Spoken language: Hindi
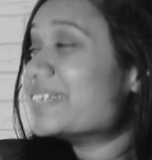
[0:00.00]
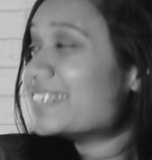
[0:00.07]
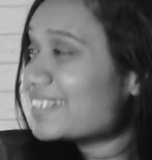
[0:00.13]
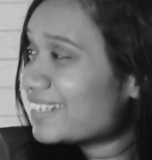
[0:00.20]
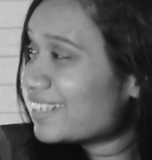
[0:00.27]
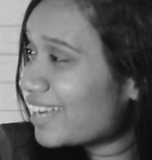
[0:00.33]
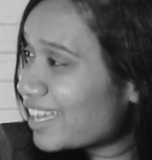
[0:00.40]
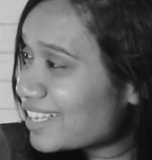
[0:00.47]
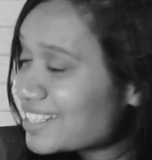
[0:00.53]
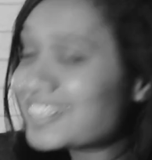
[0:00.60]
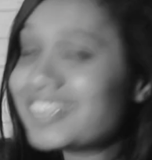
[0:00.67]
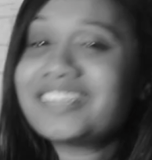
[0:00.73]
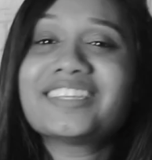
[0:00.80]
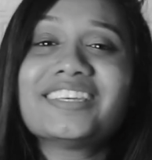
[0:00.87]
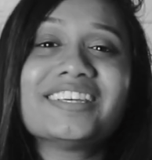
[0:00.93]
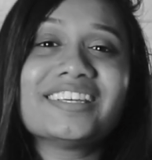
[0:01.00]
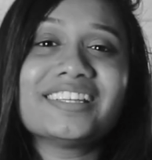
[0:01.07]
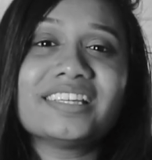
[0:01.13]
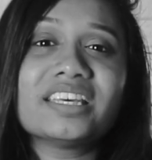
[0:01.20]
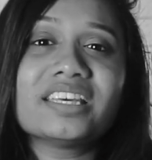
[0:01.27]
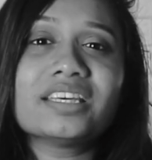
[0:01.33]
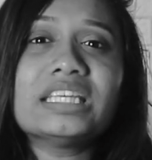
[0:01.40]
मिडिल क्लास लड़की के
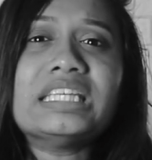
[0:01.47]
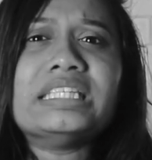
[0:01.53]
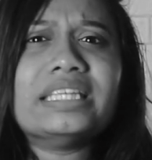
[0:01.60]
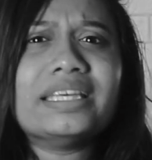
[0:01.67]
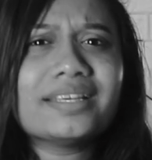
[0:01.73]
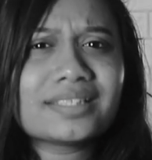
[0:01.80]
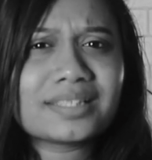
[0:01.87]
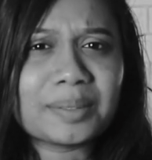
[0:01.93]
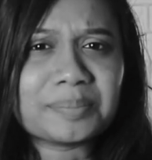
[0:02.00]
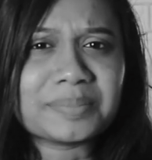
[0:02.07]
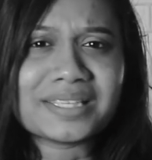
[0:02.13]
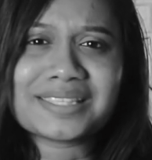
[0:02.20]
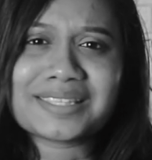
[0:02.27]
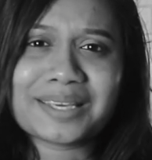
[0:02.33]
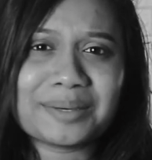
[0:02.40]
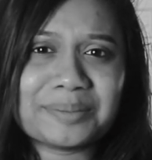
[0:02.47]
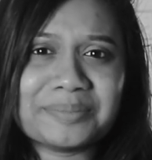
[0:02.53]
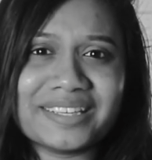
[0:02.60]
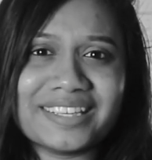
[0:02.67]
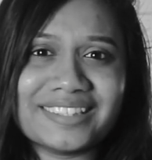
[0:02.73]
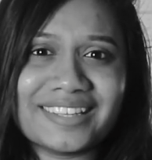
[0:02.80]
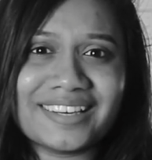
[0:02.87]
लिए ये एक सपने से कम
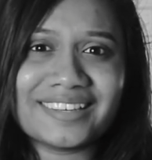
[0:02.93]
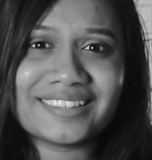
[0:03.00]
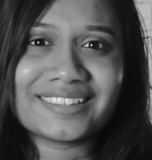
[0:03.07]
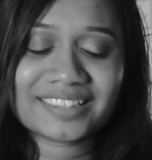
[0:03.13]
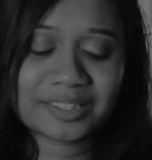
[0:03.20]
नहीं था